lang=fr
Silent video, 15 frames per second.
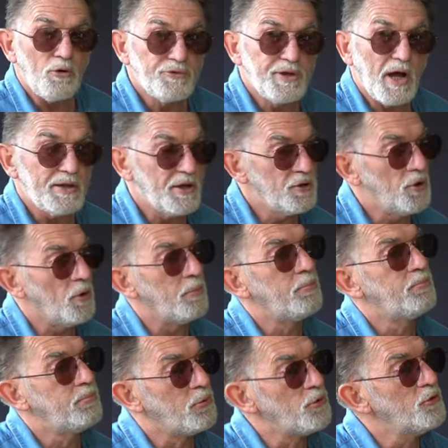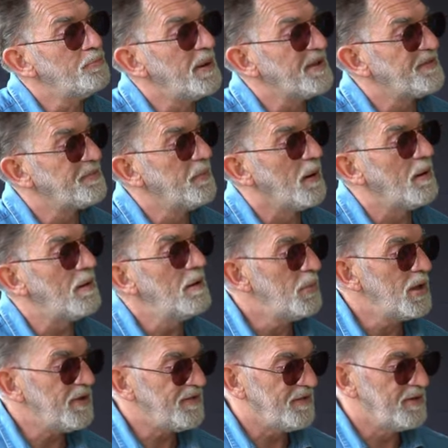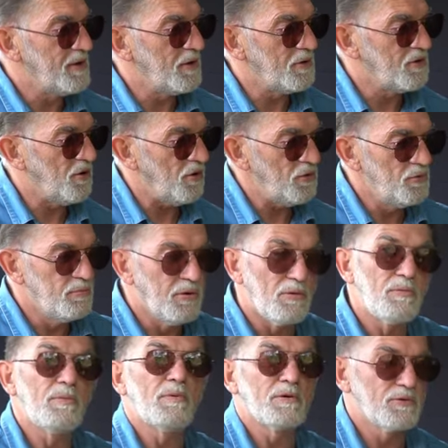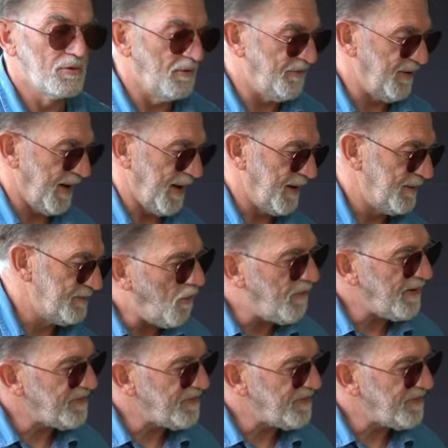en retard d'ailleurs pour le pincement, mais c'est encore le bon moment de le faire. On